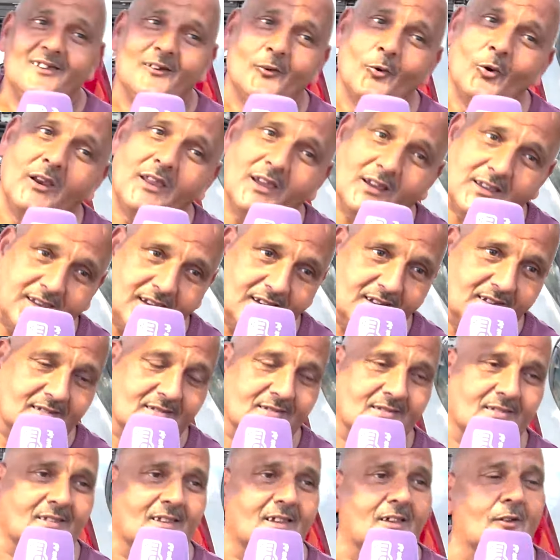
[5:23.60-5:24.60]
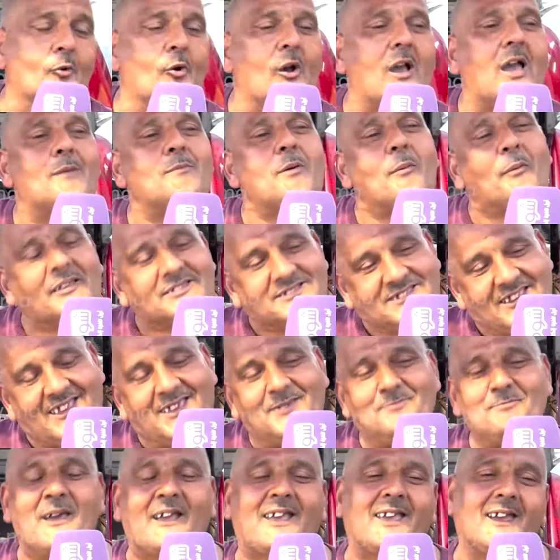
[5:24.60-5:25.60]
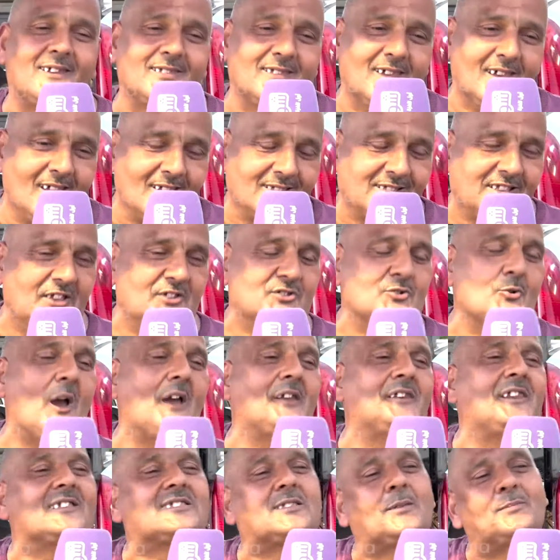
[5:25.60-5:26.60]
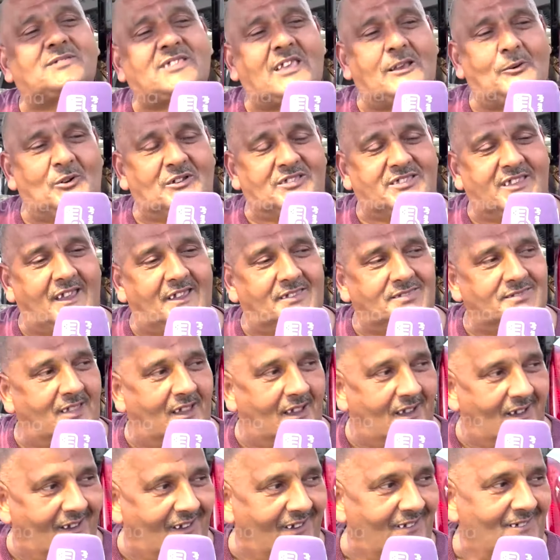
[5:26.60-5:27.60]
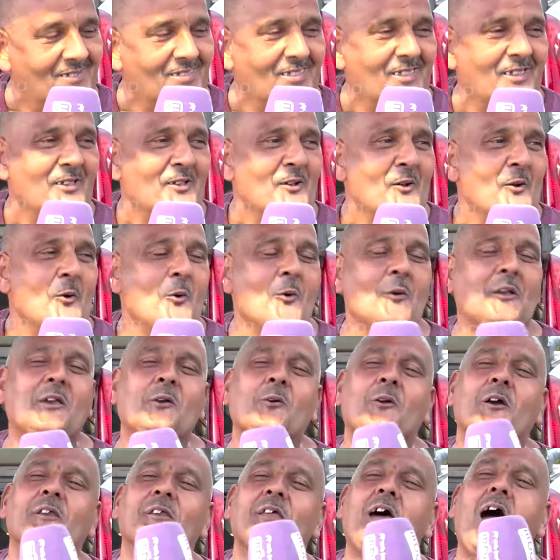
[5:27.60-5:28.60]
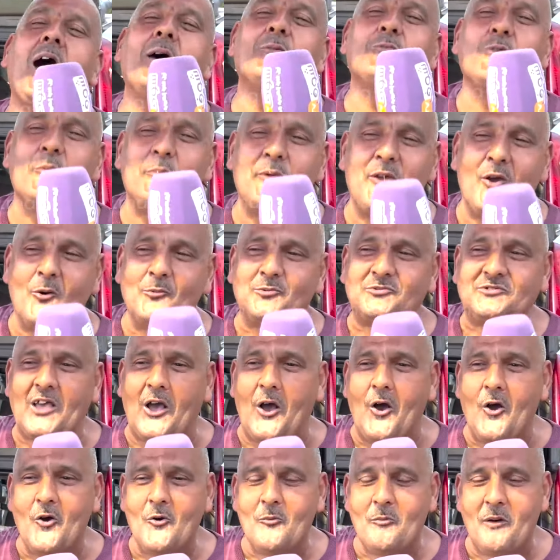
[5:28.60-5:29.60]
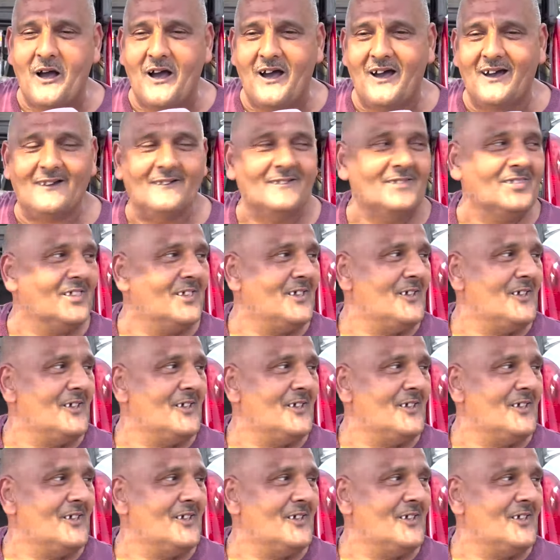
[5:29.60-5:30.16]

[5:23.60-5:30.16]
ولكن آه، واخا ما بقاتش كاين كناس كيجيو عندنا السبتاوه ديالنا وكنرحبوا بهم حتى هما